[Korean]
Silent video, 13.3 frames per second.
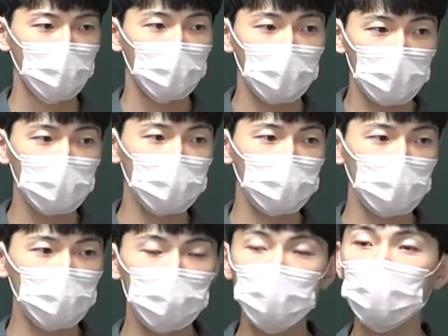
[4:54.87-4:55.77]

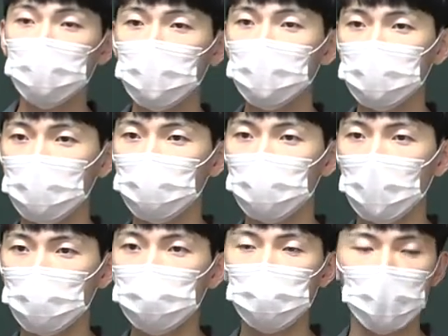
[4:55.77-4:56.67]
이해되셨죠? 무조건 시간 재고
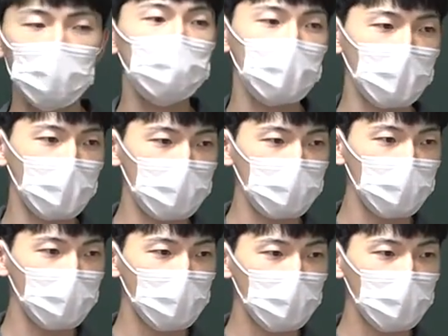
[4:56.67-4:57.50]
앞으로 해주세요. 알았죠?